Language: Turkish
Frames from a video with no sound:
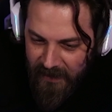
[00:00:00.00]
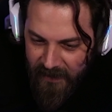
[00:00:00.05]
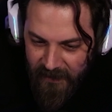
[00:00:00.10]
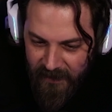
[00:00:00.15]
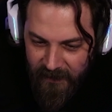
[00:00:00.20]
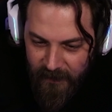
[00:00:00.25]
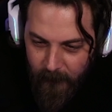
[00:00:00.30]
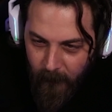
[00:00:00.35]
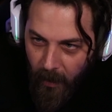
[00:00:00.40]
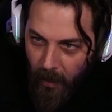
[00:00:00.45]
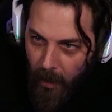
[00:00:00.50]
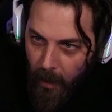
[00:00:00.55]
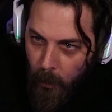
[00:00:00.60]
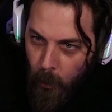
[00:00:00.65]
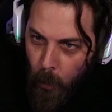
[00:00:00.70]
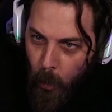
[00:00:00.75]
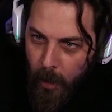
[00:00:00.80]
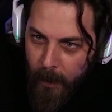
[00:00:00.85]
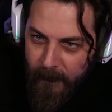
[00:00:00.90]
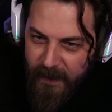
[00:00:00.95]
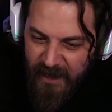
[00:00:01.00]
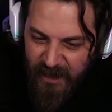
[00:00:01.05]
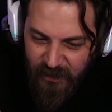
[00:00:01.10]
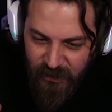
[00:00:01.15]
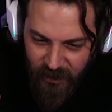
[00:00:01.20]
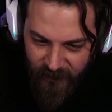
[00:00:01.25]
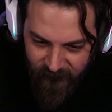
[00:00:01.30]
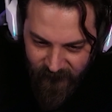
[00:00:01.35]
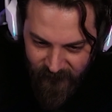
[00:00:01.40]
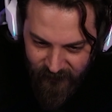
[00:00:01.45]
Beni dedim Aquaman'e
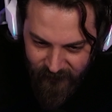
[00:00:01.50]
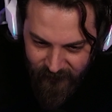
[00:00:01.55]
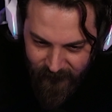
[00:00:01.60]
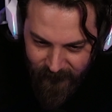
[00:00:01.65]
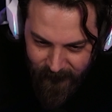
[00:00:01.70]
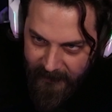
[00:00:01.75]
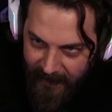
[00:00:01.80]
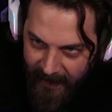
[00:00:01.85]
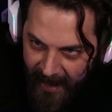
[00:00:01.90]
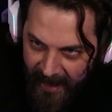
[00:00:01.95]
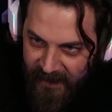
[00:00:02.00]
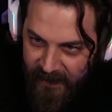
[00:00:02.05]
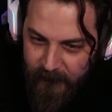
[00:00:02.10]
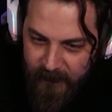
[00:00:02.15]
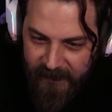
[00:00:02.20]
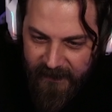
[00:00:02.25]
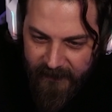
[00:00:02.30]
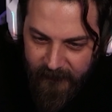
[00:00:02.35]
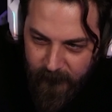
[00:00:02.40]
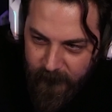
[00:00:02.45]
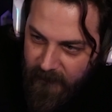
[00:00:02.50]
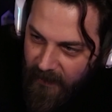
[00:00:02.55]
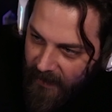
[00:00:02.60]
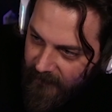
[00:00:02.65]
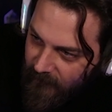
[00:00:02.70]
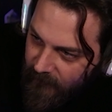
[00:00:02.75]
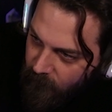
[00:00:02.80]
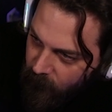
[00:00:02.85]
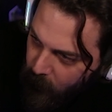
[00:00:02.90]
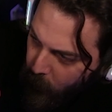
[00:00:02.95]
çevir. Yer mi dedim
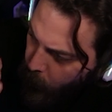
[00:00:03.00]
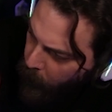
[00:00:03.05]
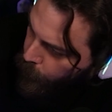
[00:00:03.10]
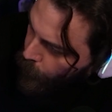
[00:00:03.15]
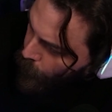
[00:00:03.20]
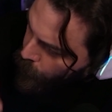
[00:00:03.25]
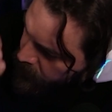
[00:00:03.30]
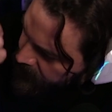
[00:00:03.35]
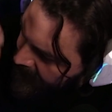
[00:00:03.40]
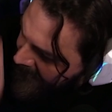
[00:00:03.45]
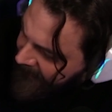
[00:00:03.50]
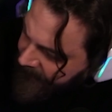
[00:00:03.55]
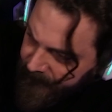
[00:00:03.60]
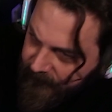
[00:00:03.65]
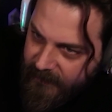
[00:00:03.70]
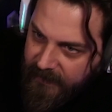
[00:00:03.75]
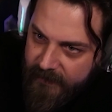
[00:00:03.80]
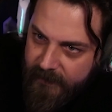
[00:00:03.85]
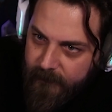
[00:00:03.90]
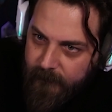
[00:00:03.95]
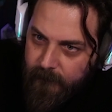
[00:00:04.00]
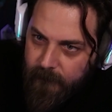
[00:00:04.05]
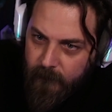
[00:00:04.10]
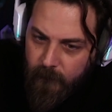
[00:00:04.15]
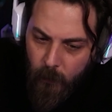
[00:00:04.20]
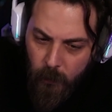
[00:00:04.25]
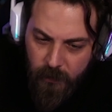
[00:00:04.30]
lan götün yer mi dedim.